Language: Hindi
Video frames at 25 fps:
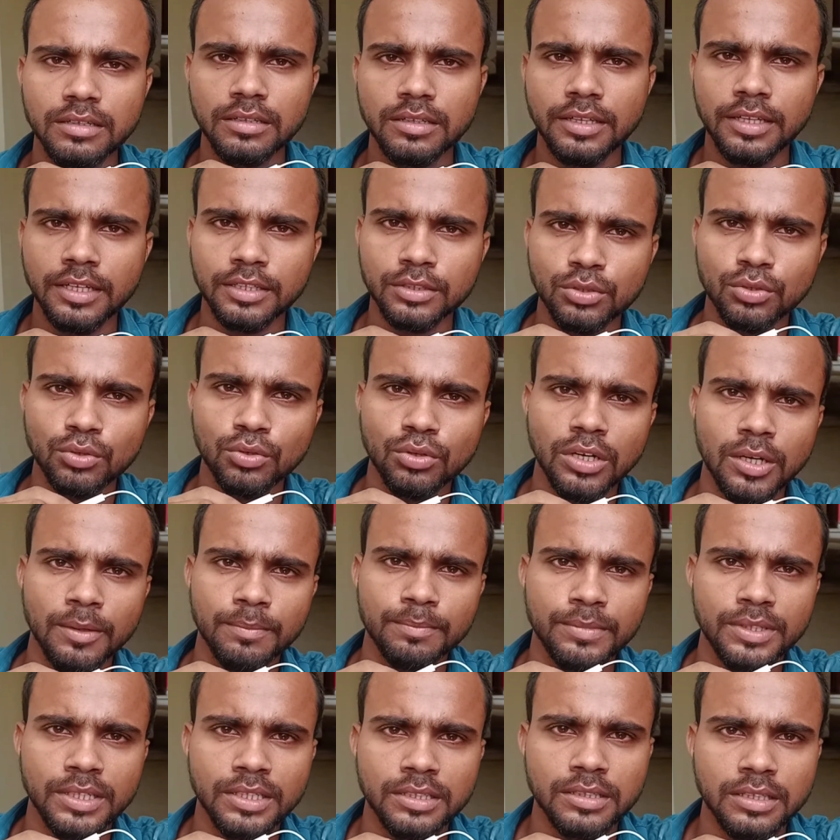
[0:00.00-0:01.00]
एक दो
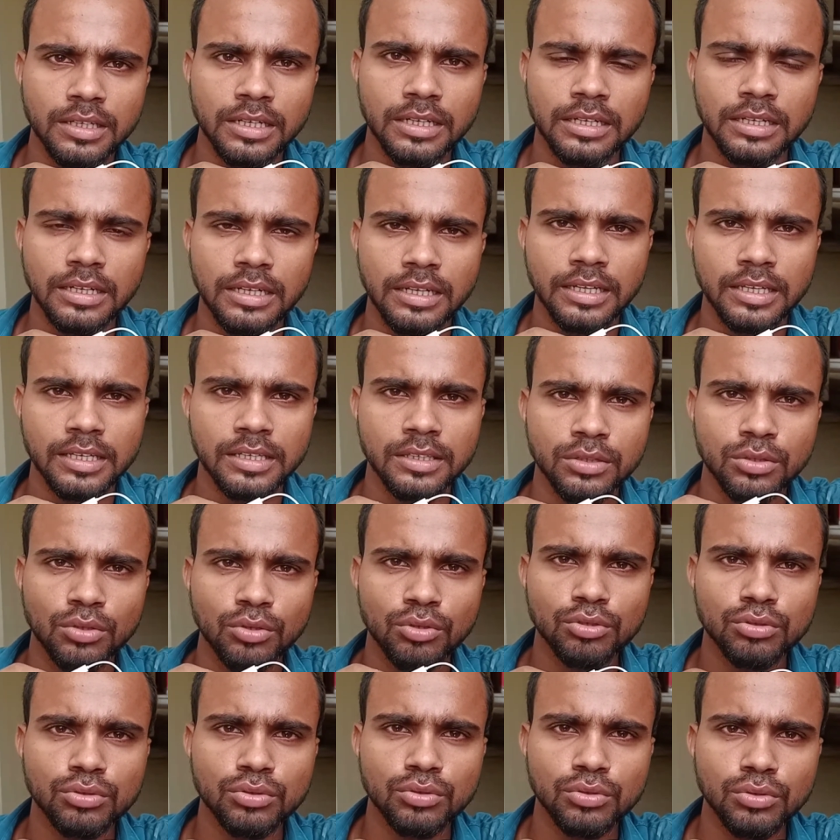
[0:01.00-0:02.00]
हफ्ते तक लेकिन
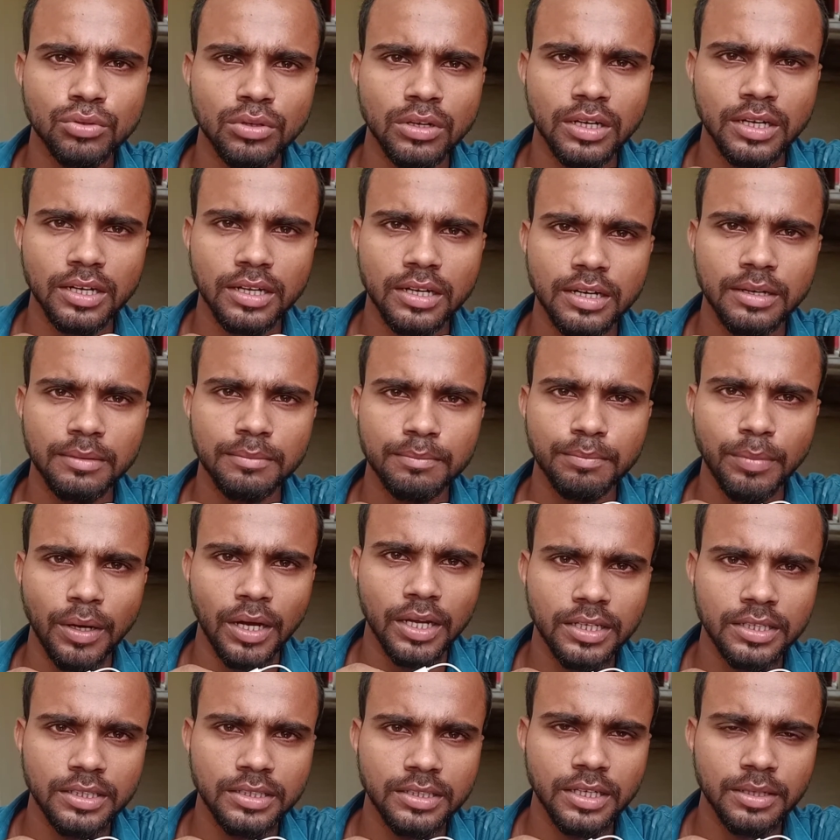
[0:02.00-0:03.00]
दोस्तों अगर हम
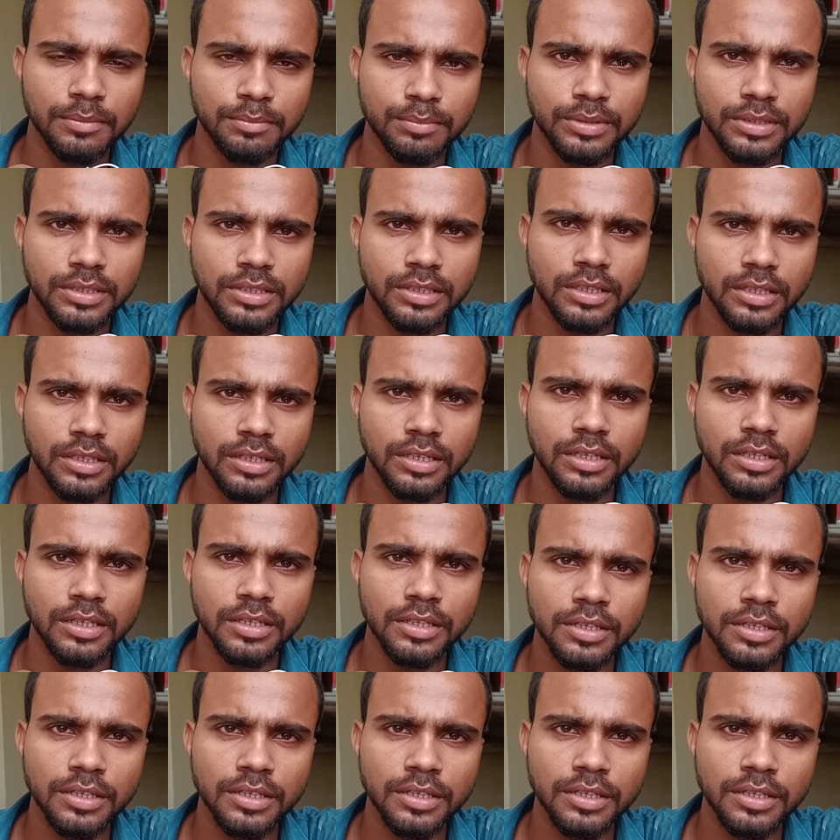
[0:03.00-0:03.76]
पानी ना पिएं